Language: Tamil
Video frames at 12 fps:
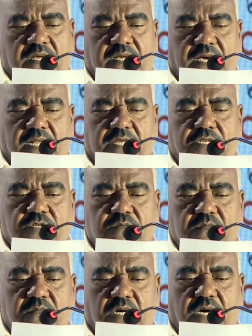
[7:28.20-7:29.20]

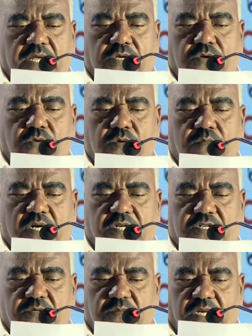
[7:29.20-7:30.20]
கலையும் அறிவும்
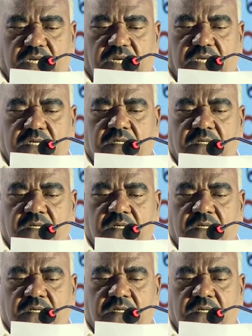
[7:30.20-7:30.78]
மட்டுமின்றி